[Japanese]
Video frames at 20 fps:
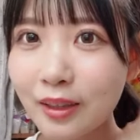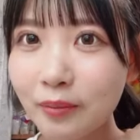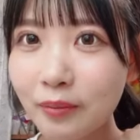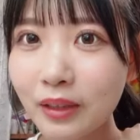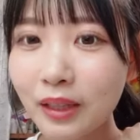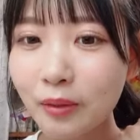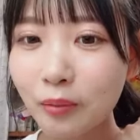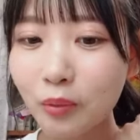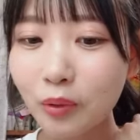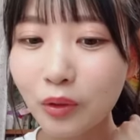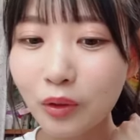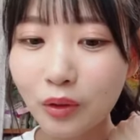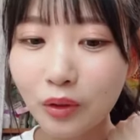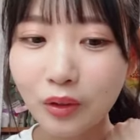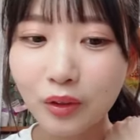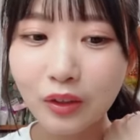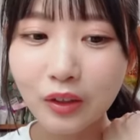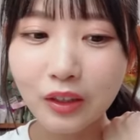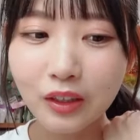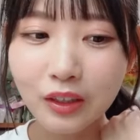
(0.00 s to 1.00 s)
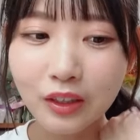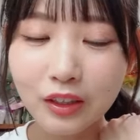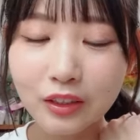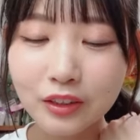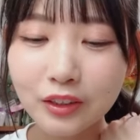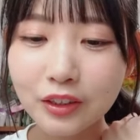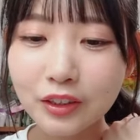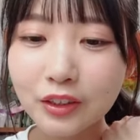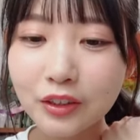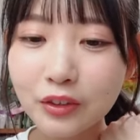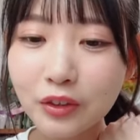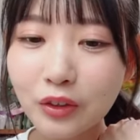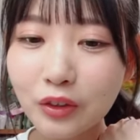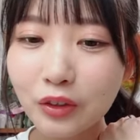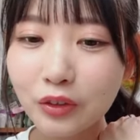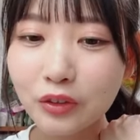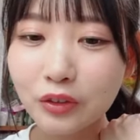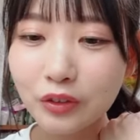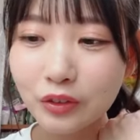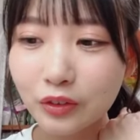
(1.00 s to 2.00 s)
まあもう素
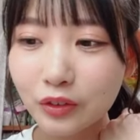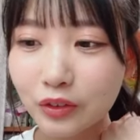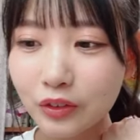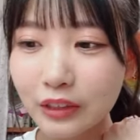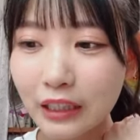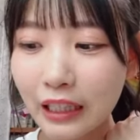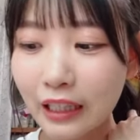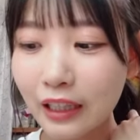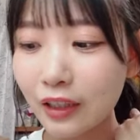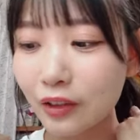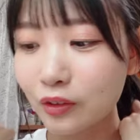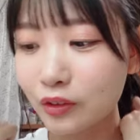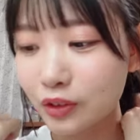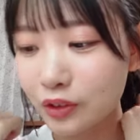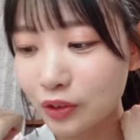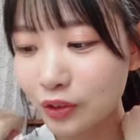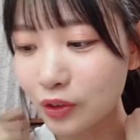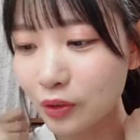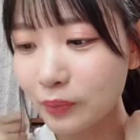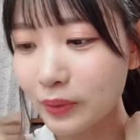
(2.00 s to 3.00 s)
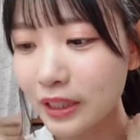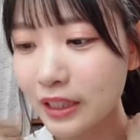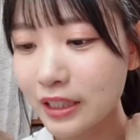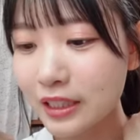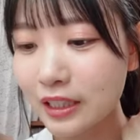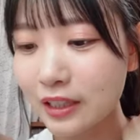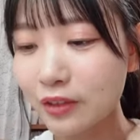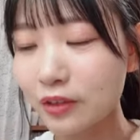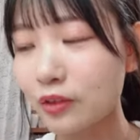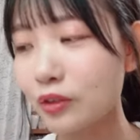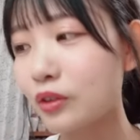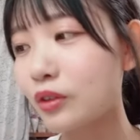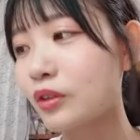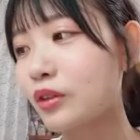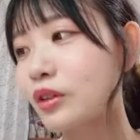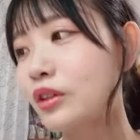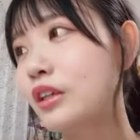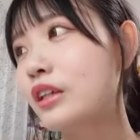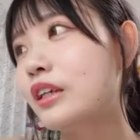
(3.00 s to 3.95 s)
の中の素のみきちゃんの